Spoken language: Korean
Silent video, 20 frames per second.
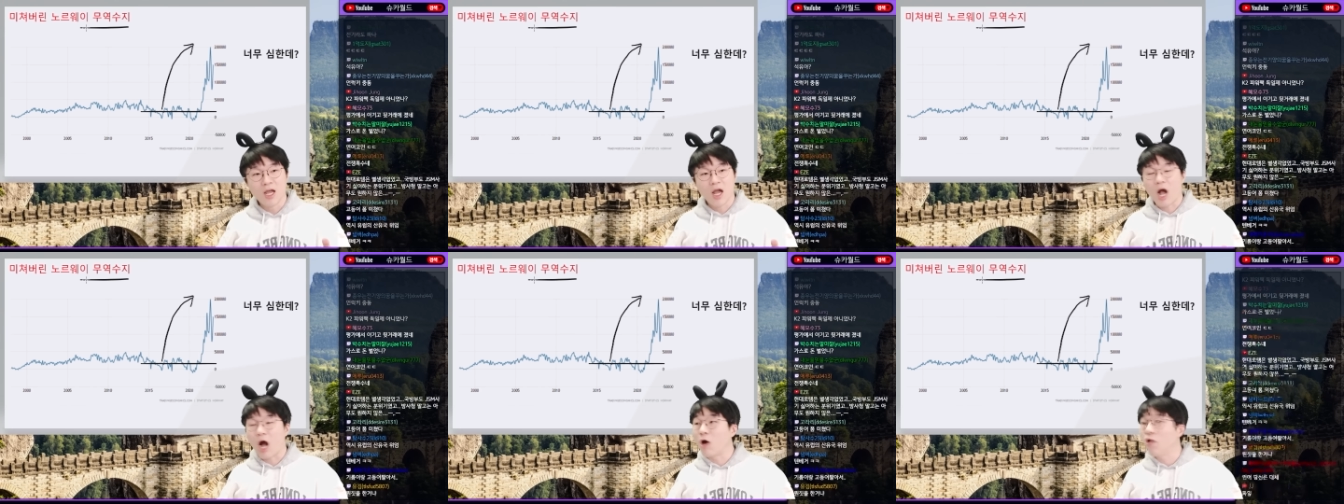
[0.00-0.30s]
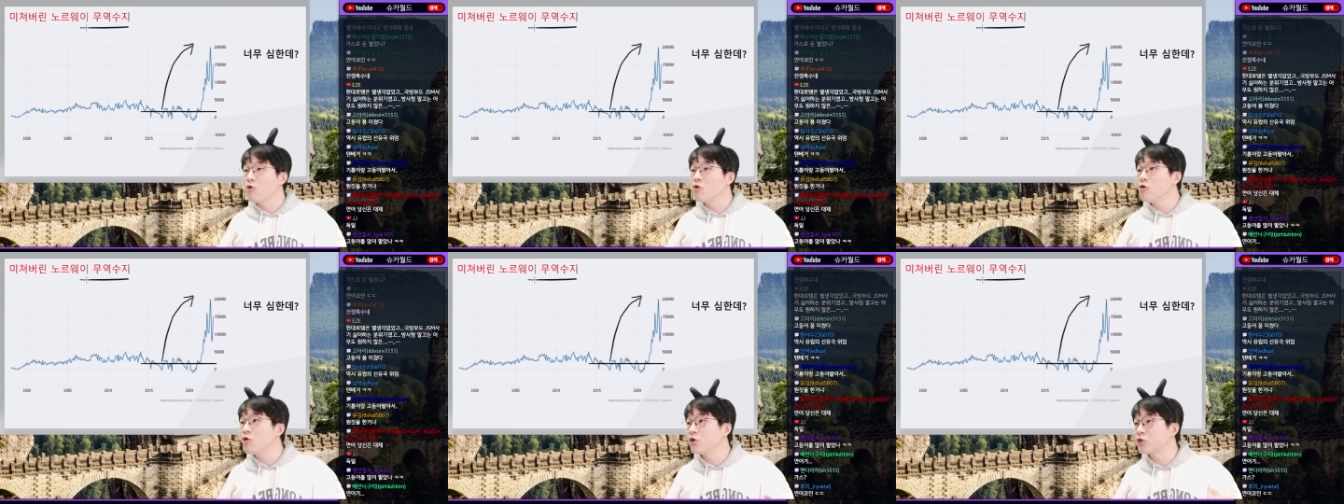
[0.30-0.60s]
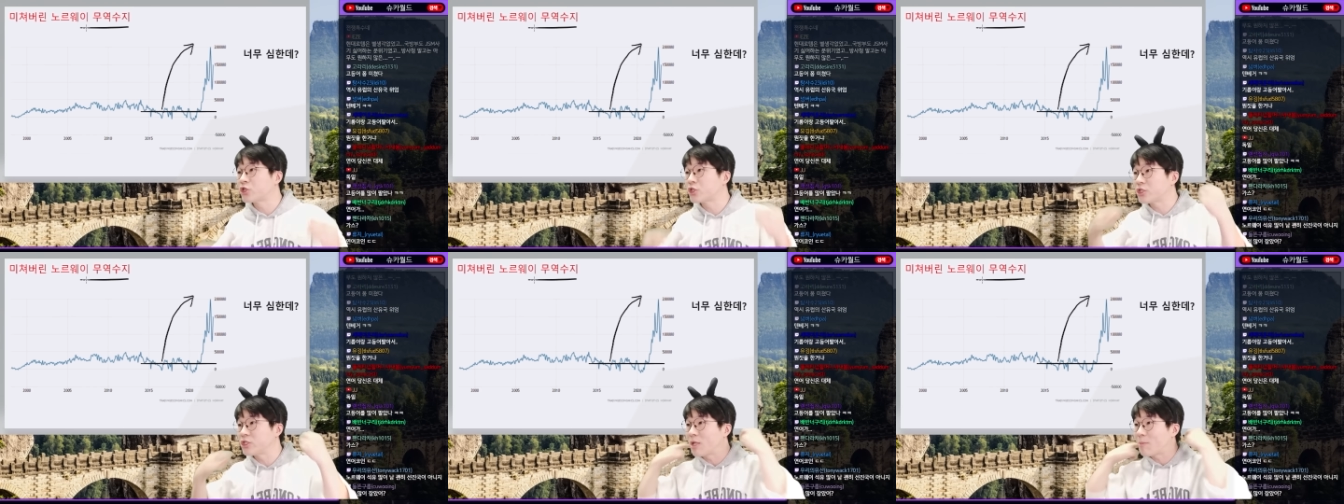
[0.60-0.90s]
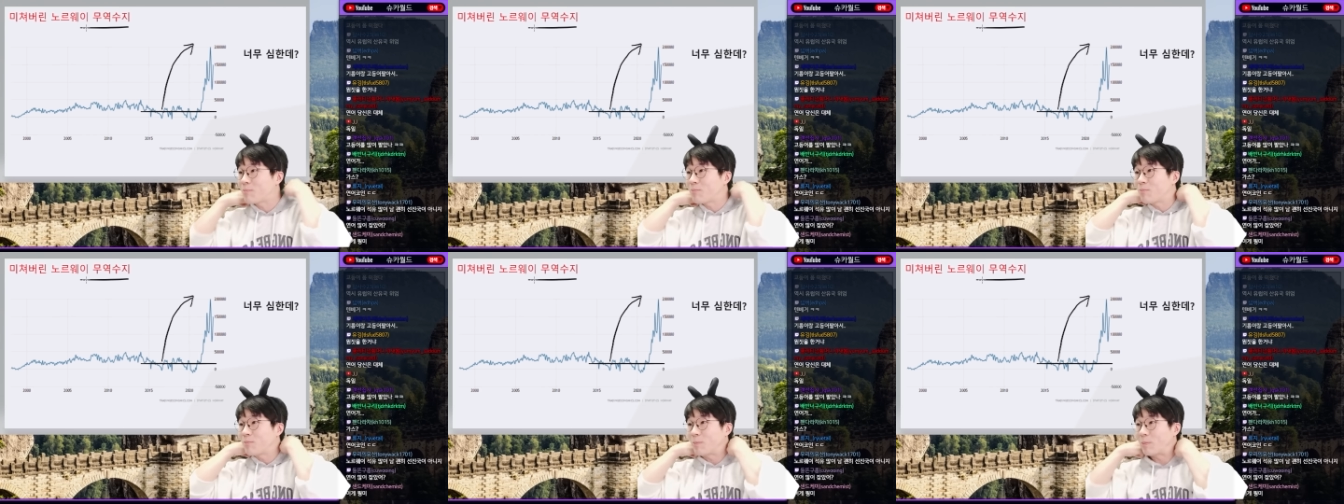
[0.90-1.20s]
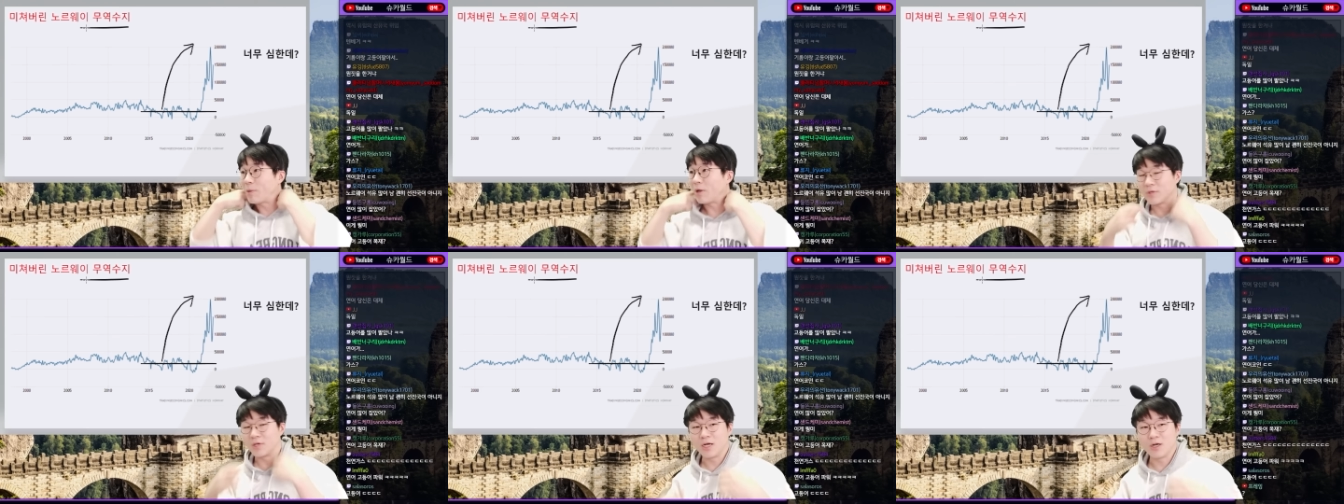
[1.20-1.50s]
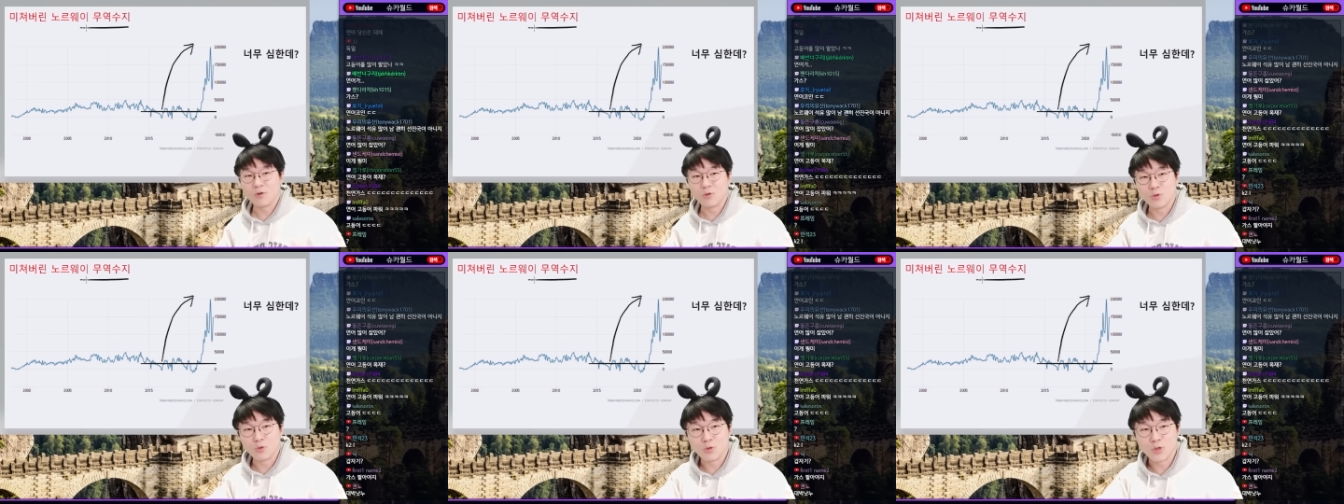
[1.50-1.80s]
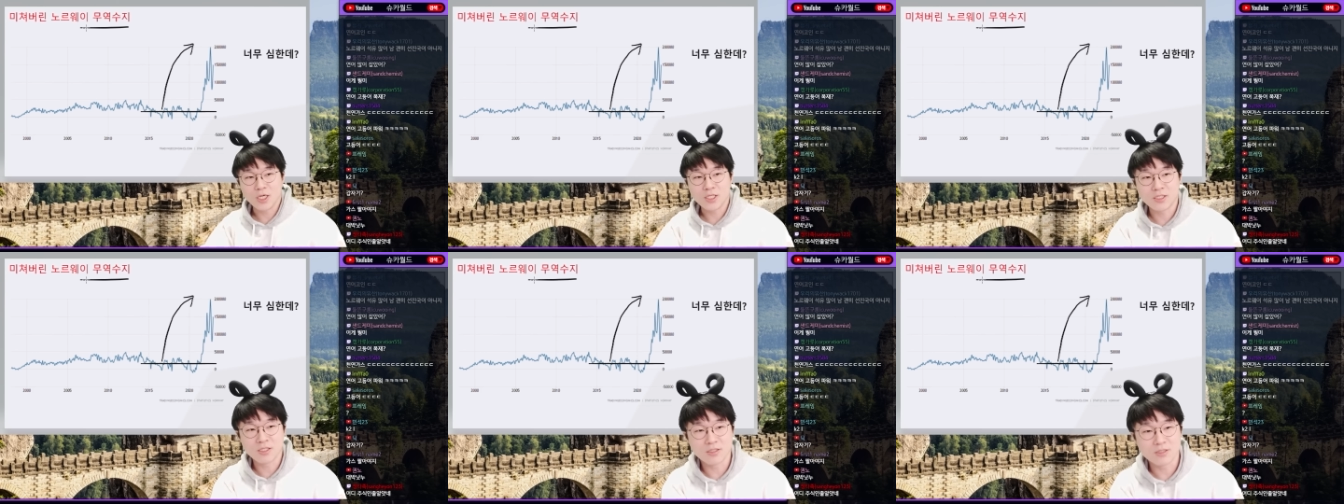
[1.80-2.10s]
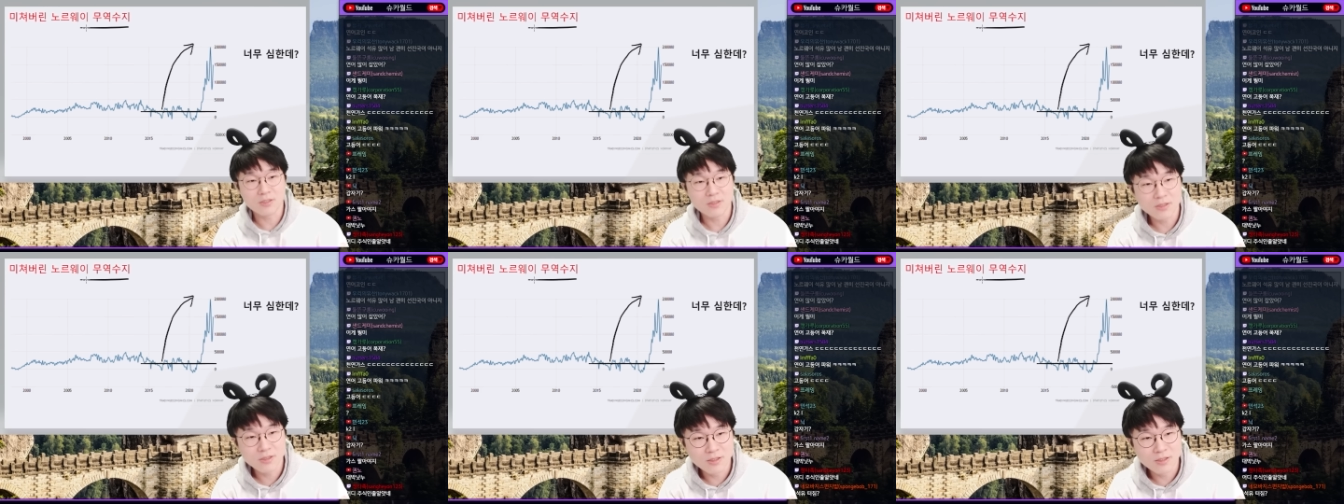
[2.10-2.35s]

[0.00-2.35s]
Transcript: 아우 씨대 아우 하여튼